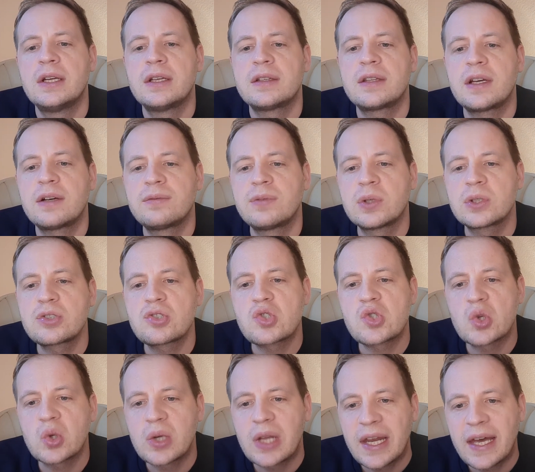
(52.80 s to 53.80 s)
da wurden
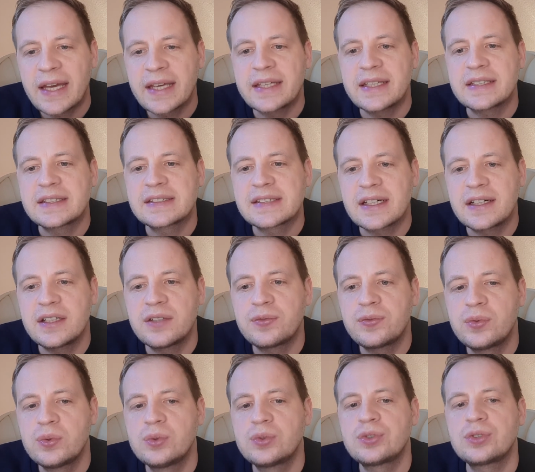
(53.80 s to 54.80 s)
sogleich seine
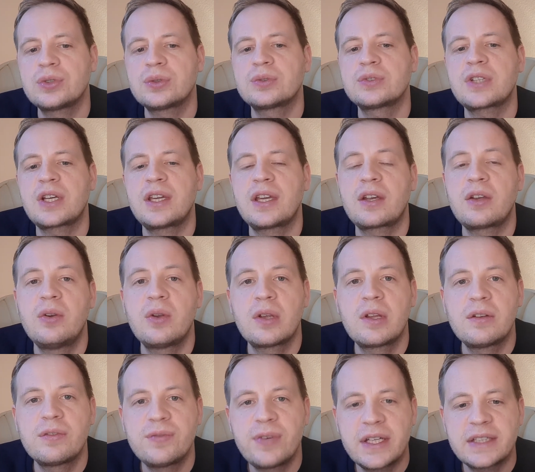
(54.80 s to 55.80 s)
Füße und seine
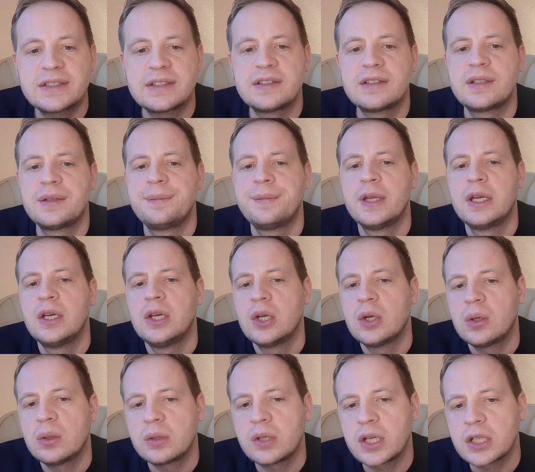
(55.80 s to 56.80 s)
Knöchel fest.
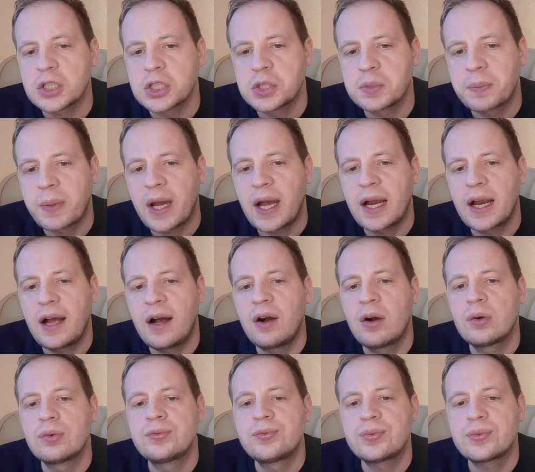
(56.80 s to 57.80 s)
Und er sprang
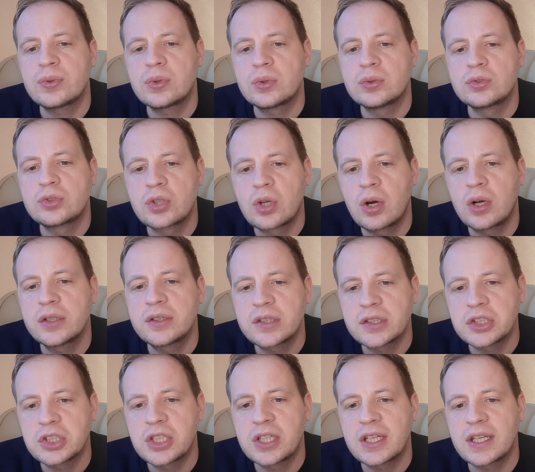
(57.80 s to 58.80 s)
auf und
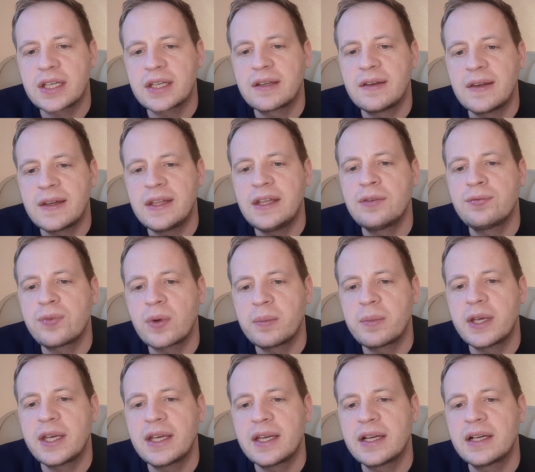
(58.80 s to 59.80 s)
konnte stehen, lief
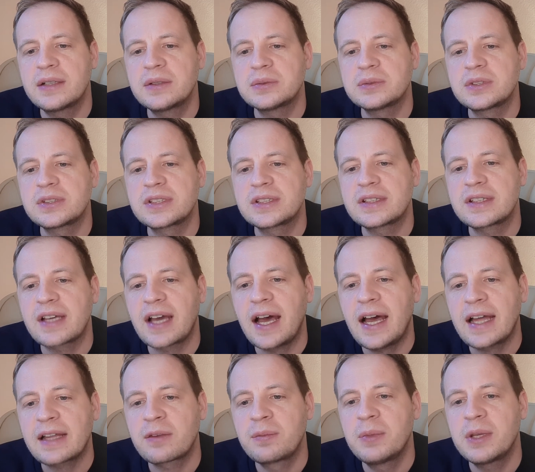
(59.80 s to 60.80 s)
umher und
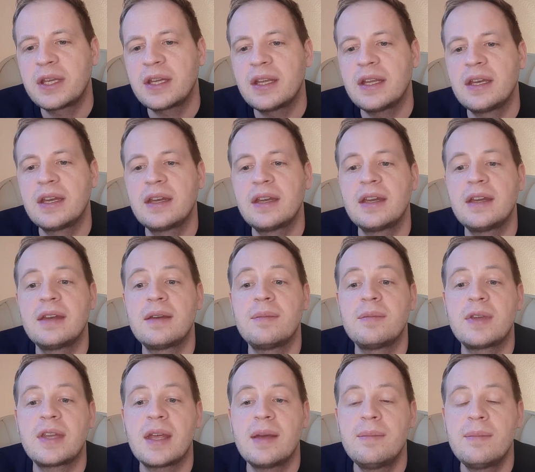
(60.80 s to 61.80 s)
trat mit ihnen in
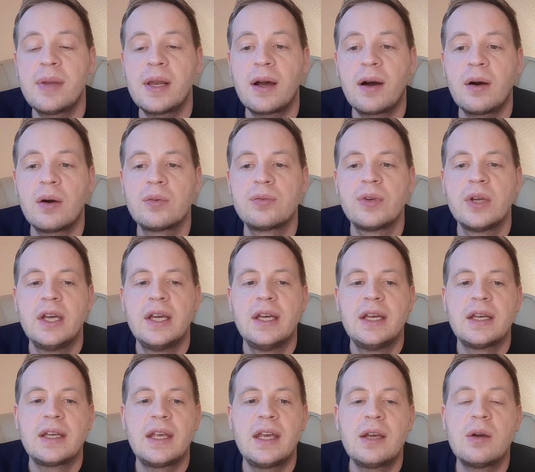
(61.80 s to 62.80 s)
dem Tempel auf,
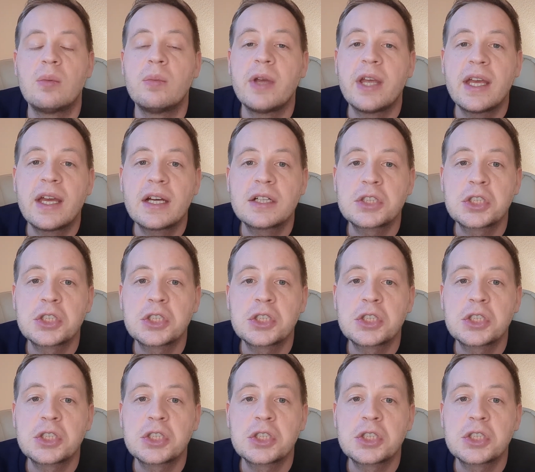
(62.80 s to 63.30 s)
ging umher,